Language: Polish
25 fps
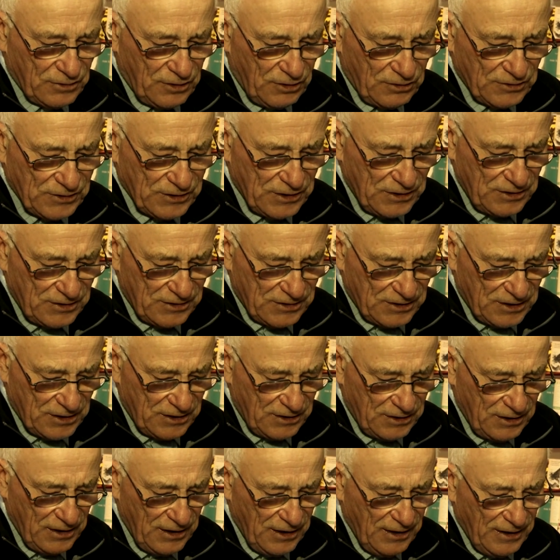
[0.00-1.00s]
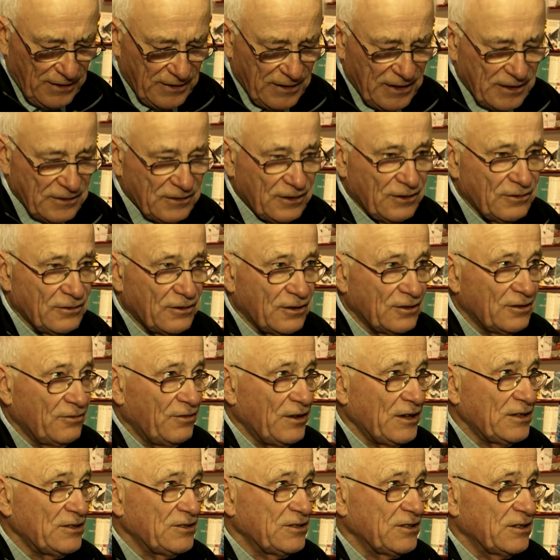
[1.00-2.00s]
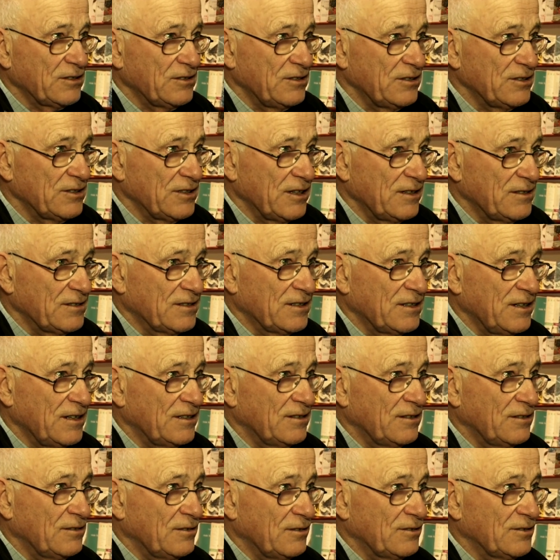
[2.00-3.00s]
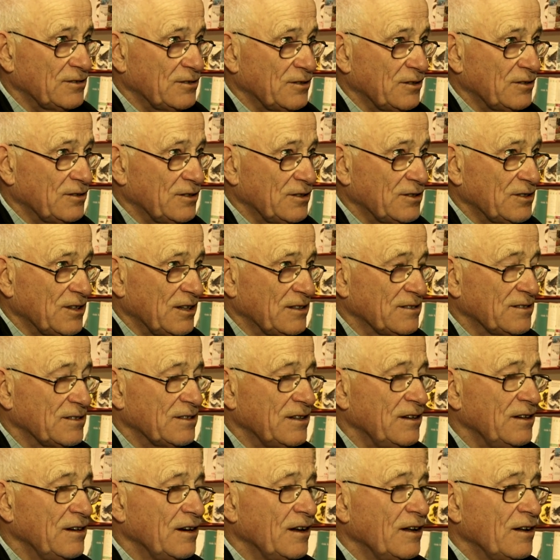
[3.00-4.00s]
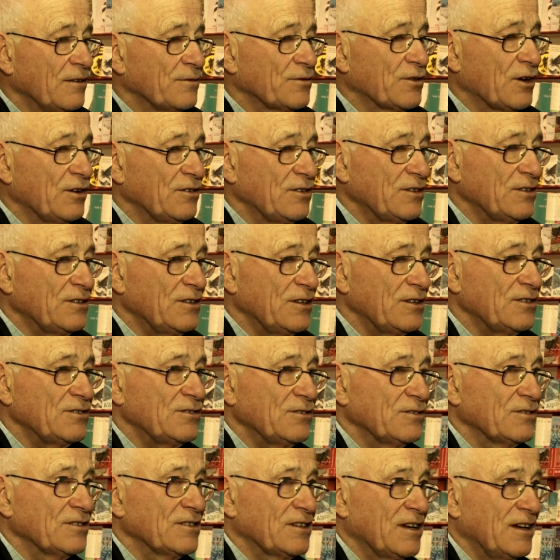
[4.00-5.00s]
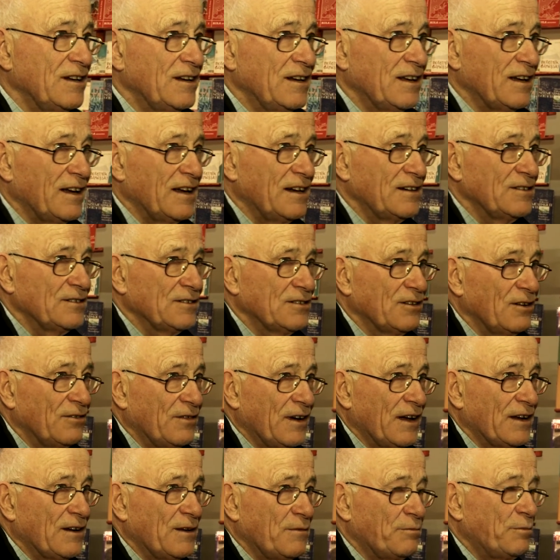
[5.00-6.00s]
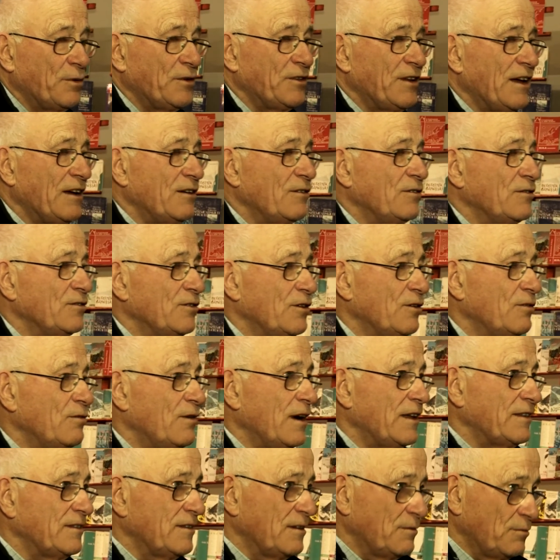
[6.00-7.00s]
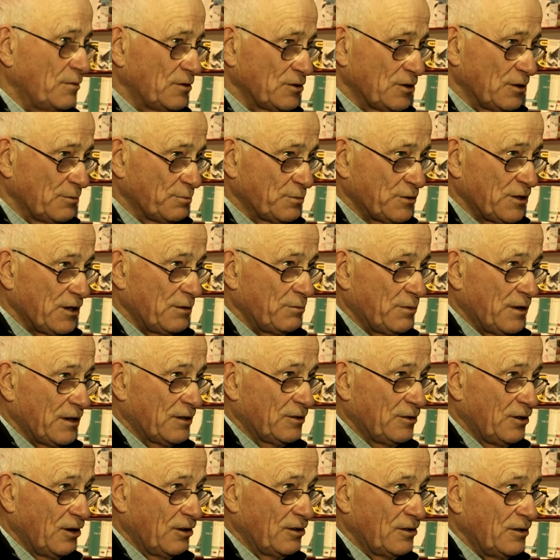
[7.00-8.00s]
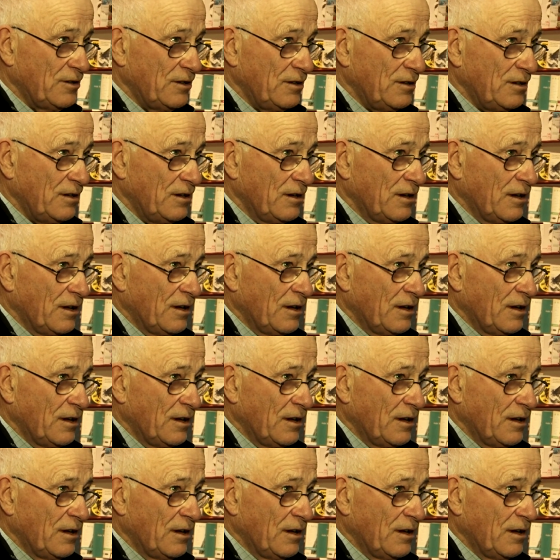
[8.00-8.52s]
y, rosyjskich, 1 do 200 tysięcy, 1 do 100 tysięcy, to one też są zgeneralizowane. Podają dokładny może przebieg dolin